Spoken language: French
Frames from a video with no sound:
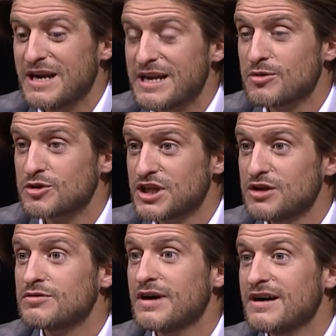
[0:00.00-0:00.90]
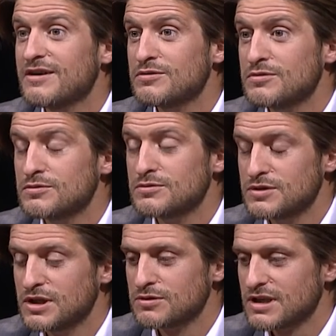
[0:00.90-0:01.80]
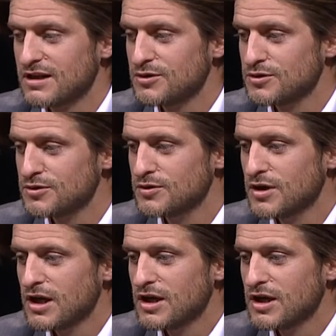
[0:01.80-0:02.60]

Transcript: l'année prochaine, on, va, on, est en train euh,